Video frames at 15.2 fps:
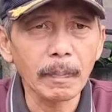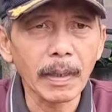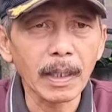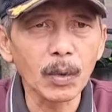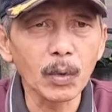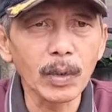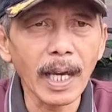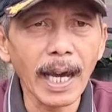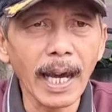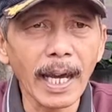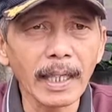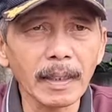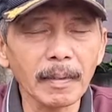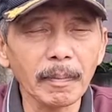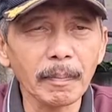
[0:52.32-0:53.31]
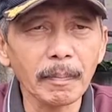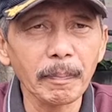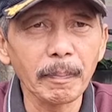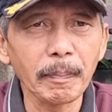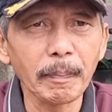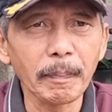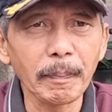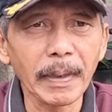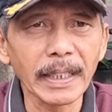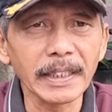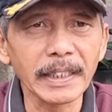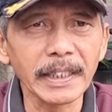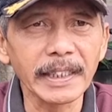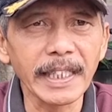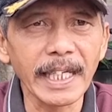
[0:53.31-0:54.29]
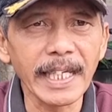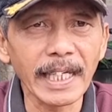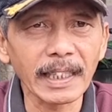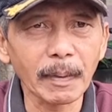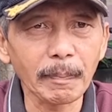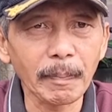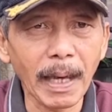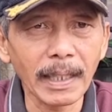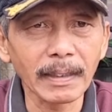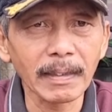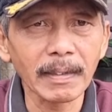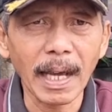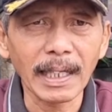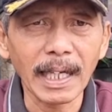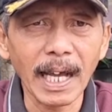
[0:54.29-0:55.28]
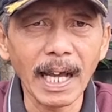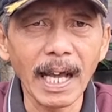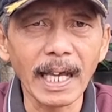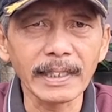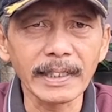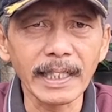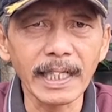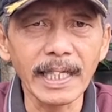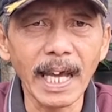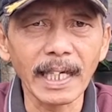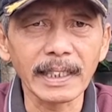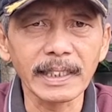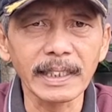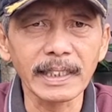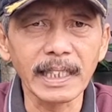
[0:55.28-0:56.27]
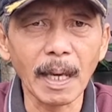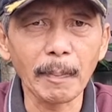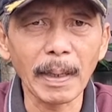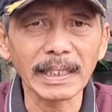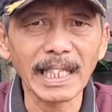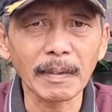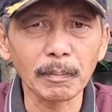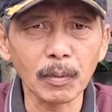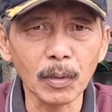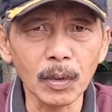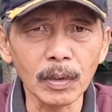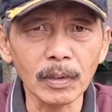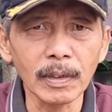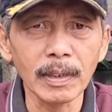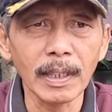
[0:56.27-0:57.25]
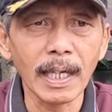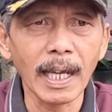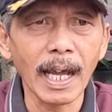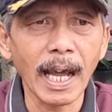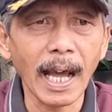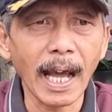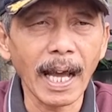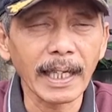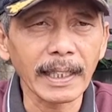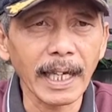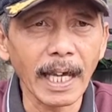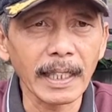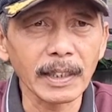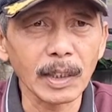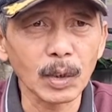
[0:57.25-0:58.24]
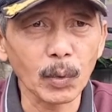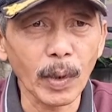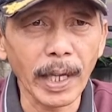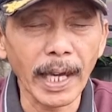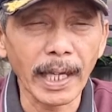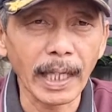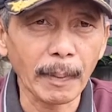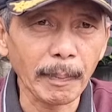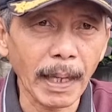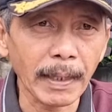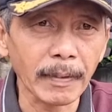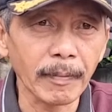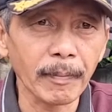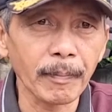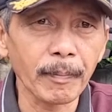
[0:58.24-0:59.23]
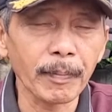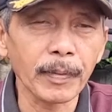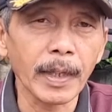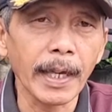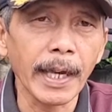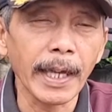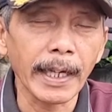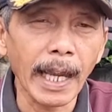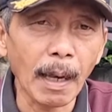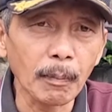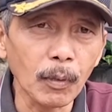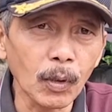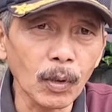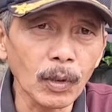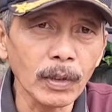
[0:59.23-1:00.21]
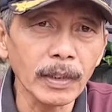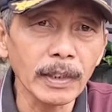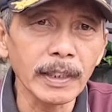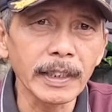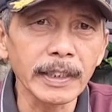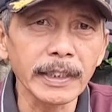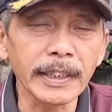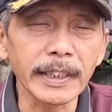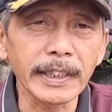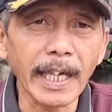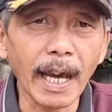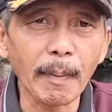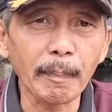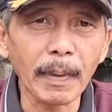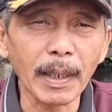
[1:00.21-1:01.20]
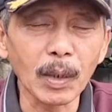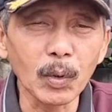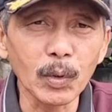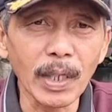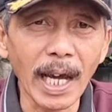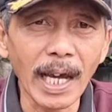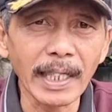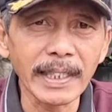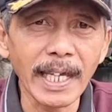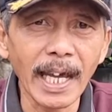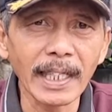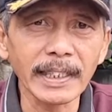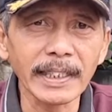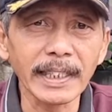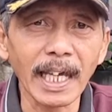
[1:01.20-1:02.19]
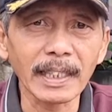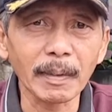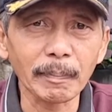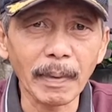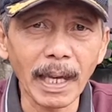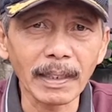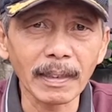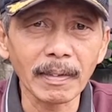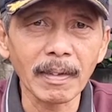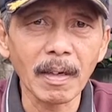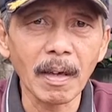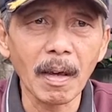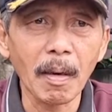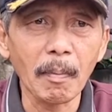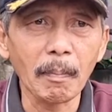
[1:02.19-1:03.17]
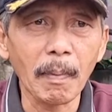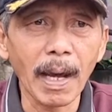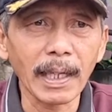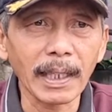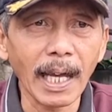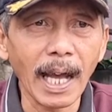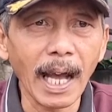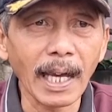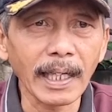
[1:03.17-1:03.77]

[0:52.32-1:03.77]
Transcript: Penggunaan pestisida yang tepat, maka hasil yang didapatkan pun akan sesuai harapan. Namun, jika penggunaannya tidak tepat, maka